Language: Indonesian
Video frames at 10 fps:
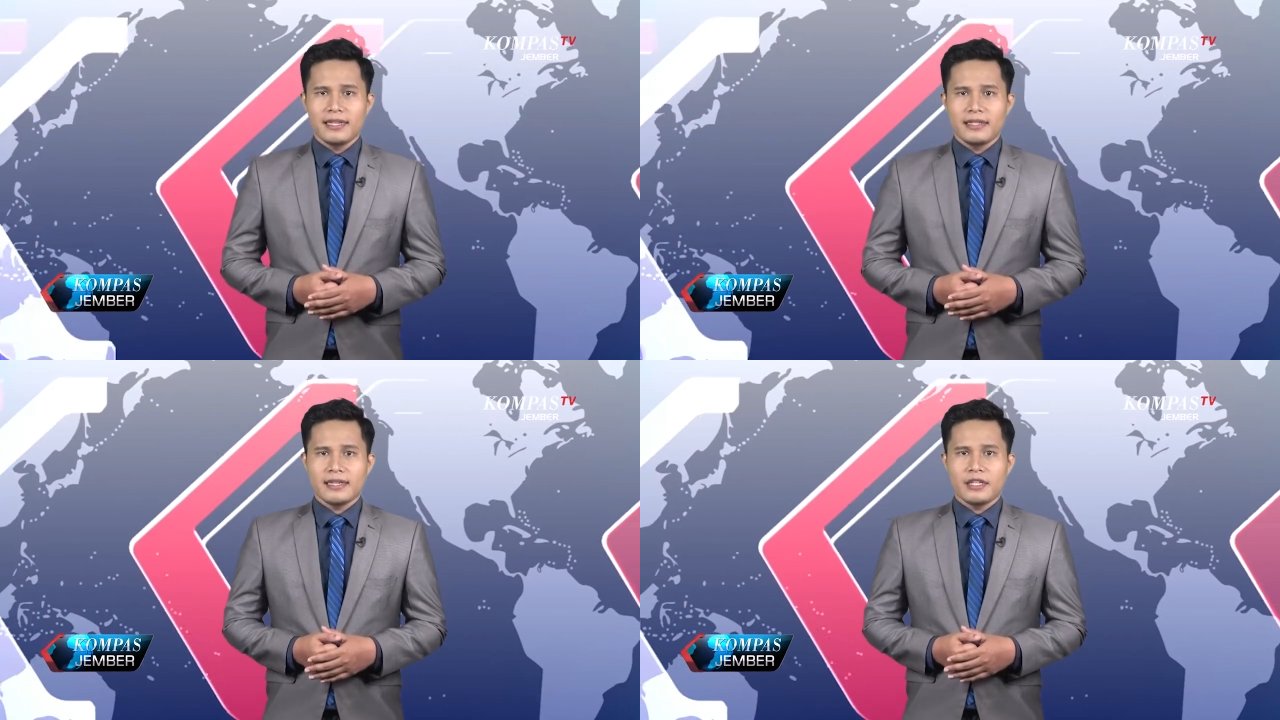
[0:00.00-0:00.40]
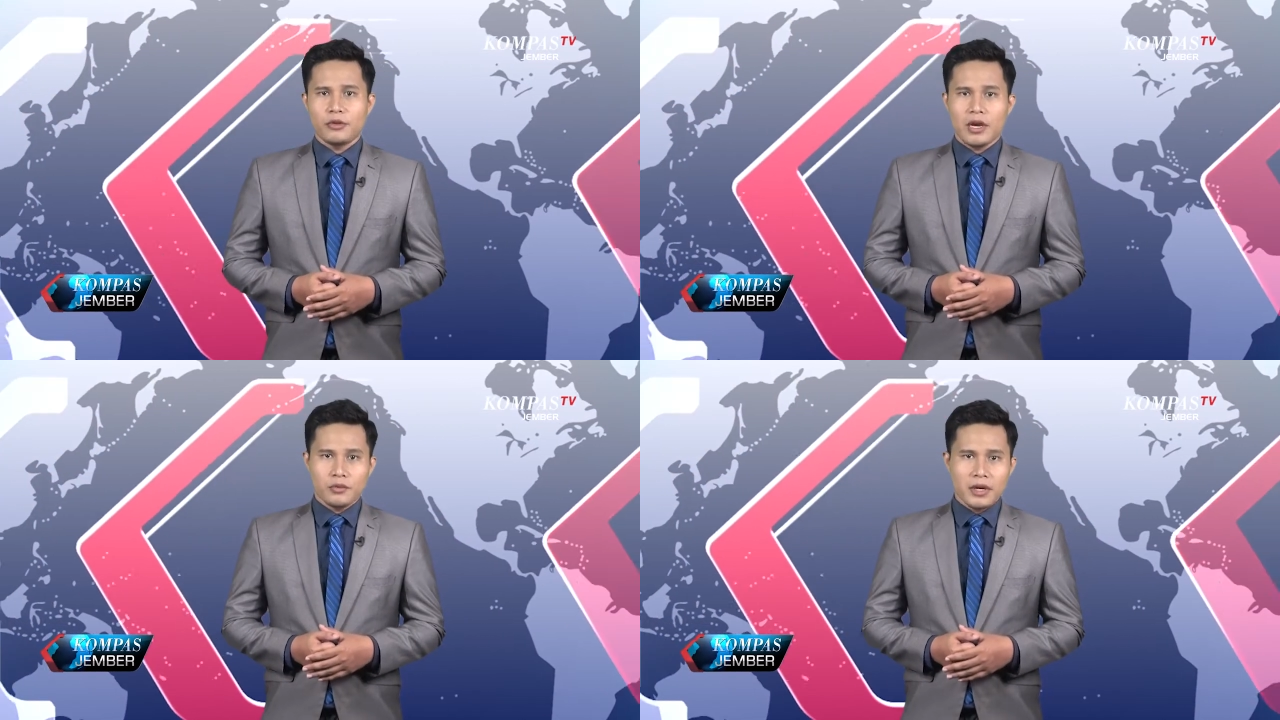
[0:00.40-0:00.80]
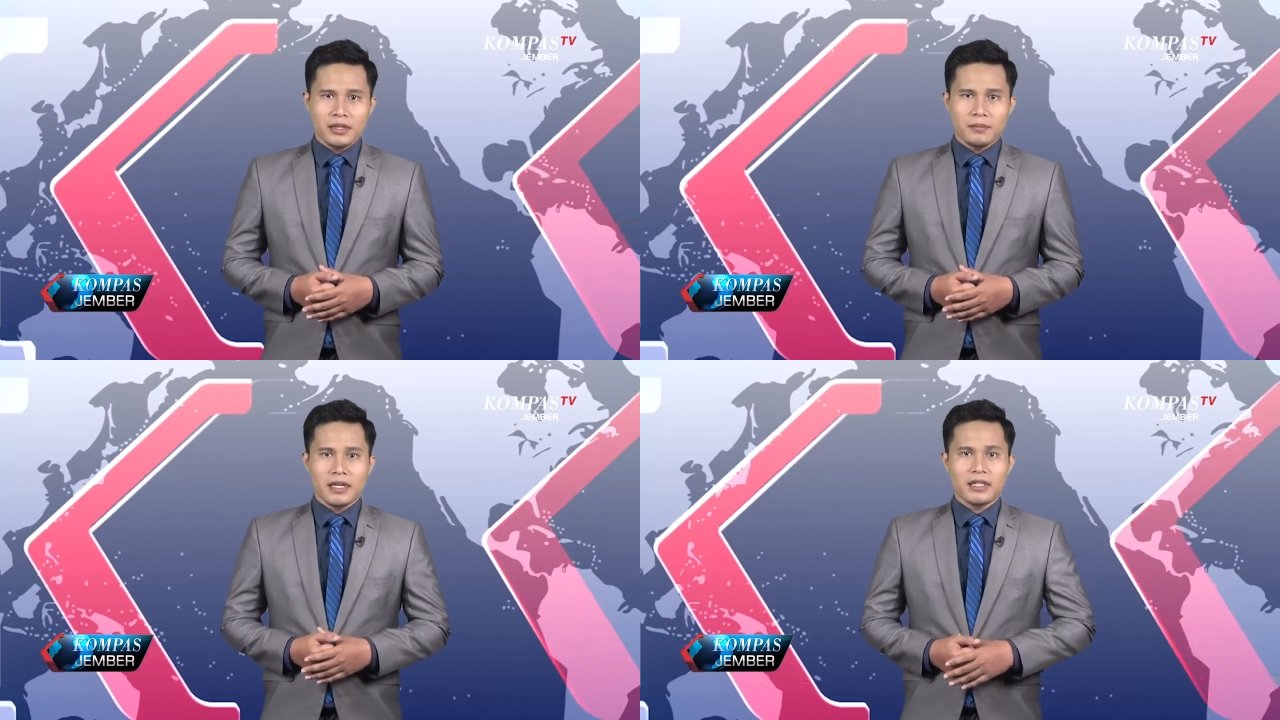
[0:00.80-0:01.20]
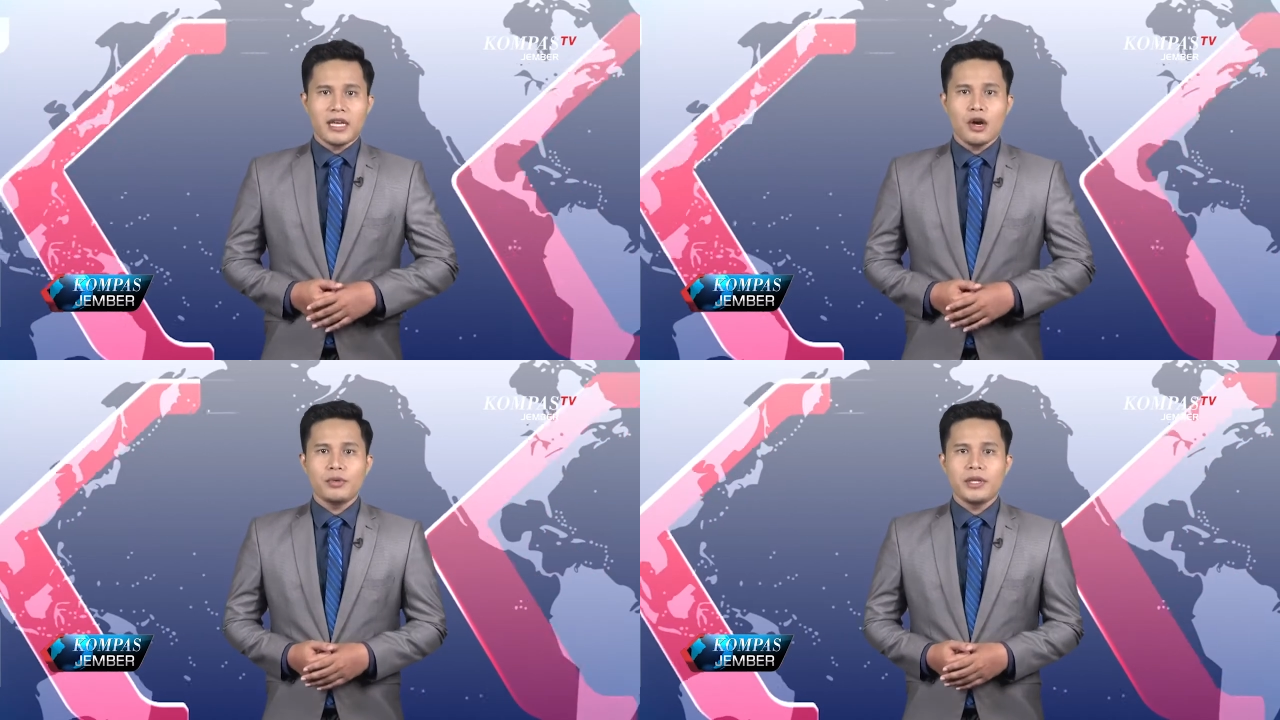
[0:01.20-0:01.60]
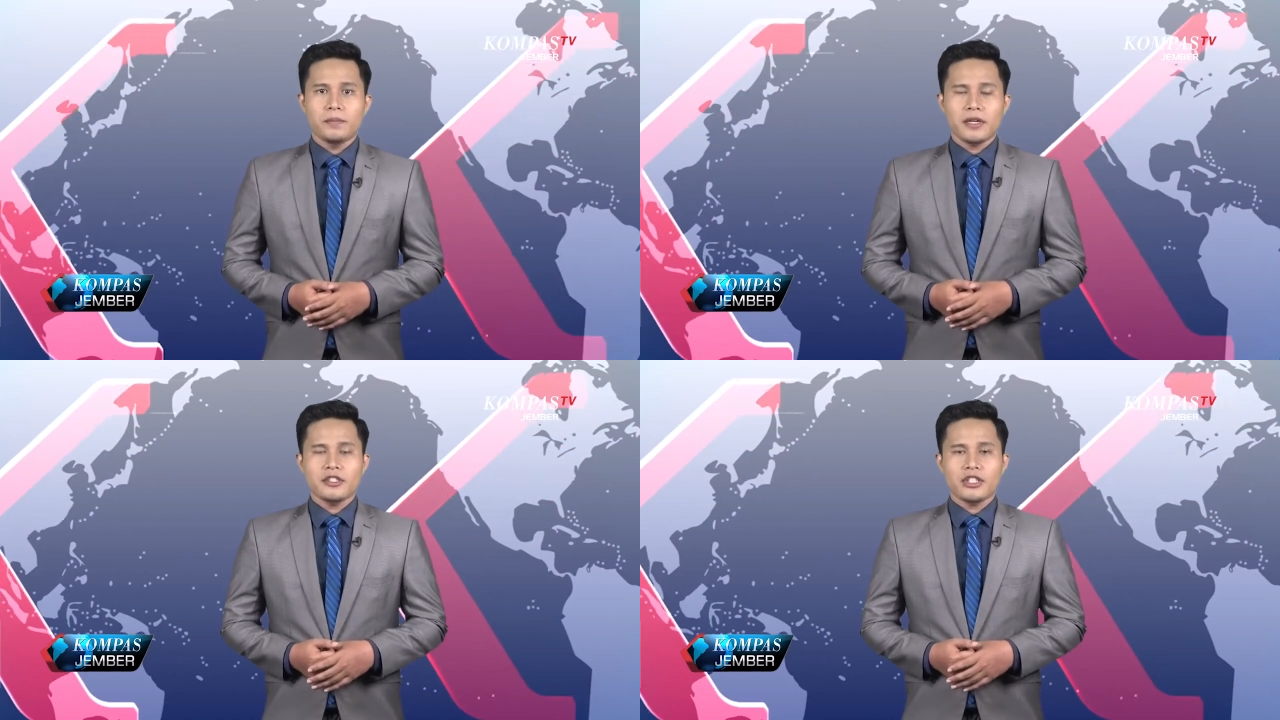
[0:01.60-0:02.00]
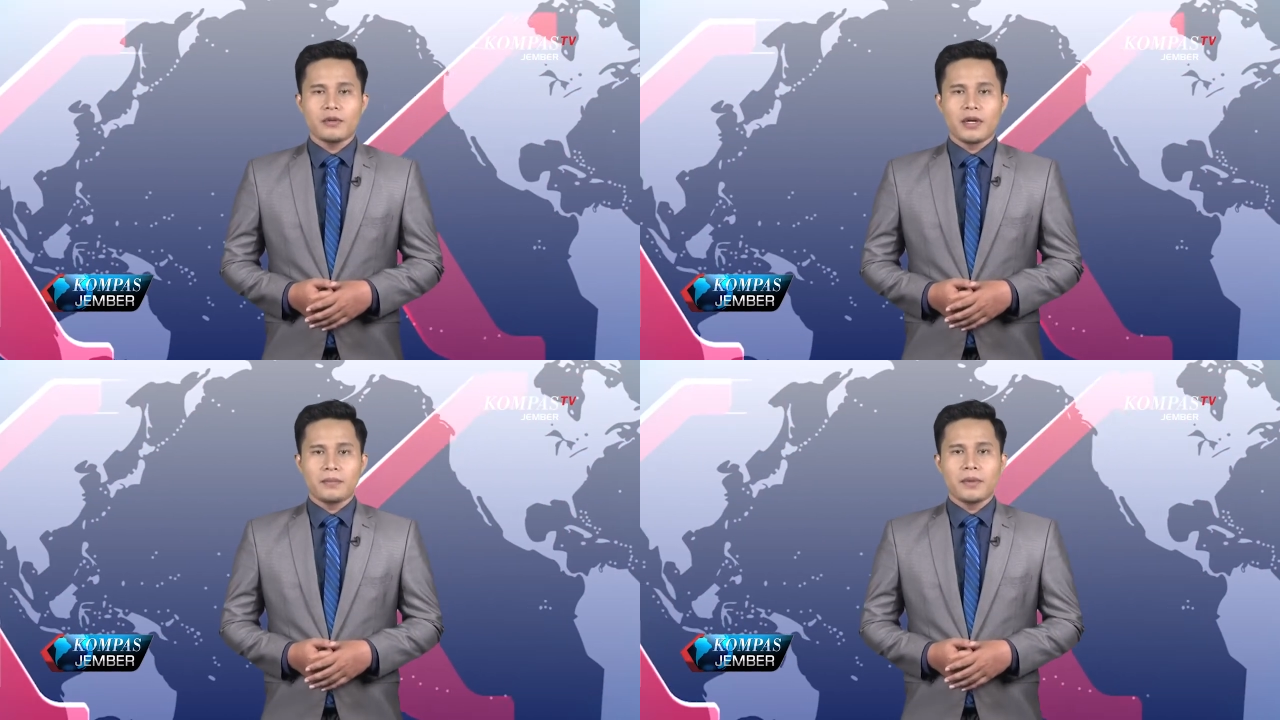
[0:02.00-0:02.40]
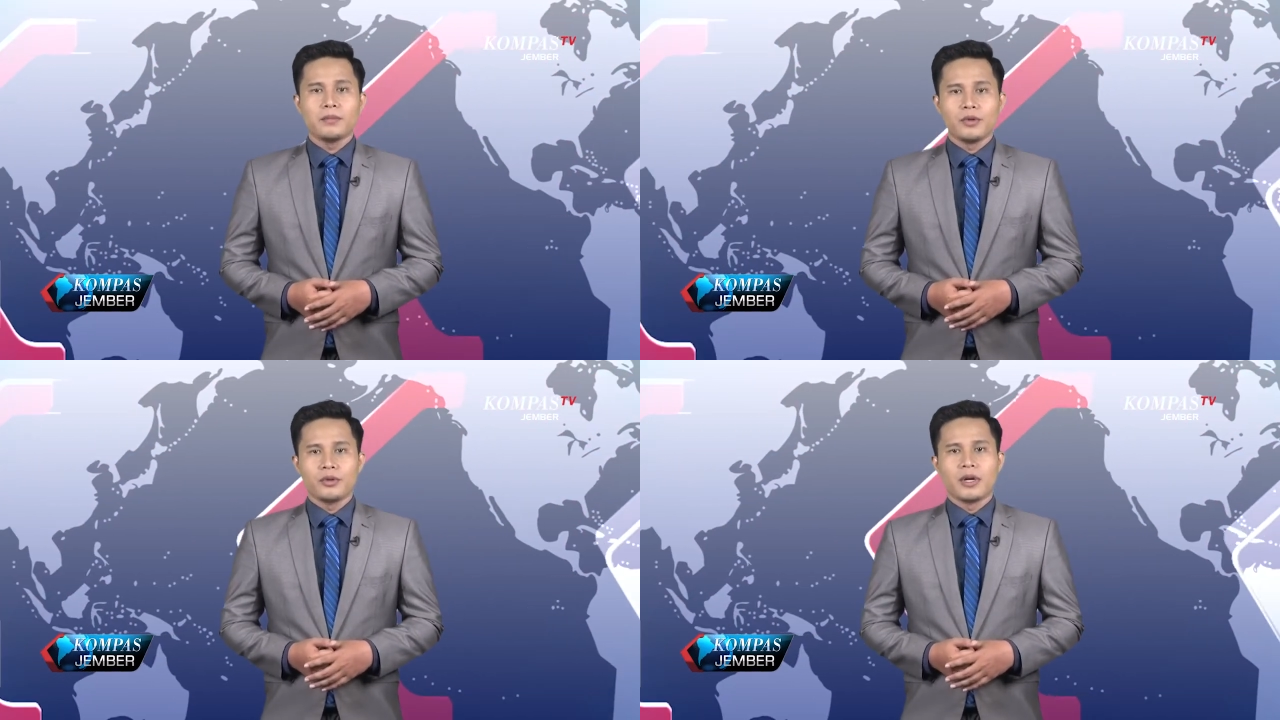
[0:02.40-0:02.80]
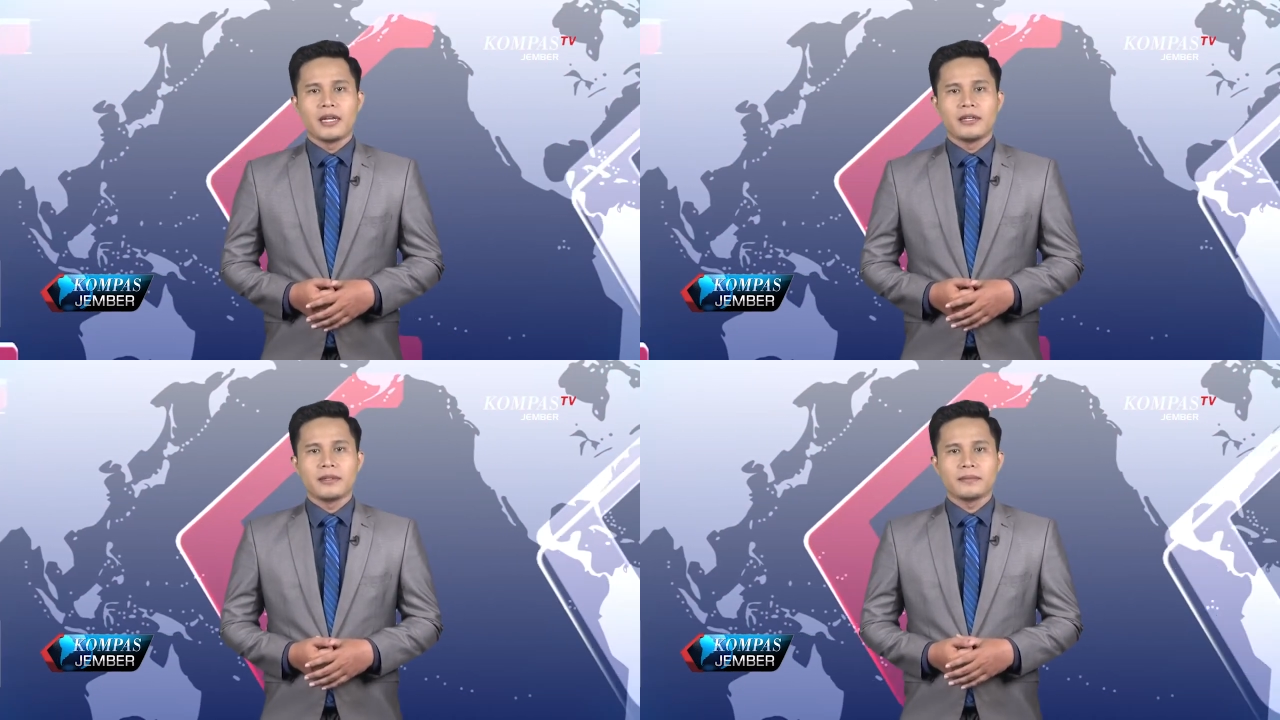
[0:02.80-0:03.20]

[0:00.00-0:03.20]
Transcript: dan diduga kuat mengetahui peristiwa pembunuhan.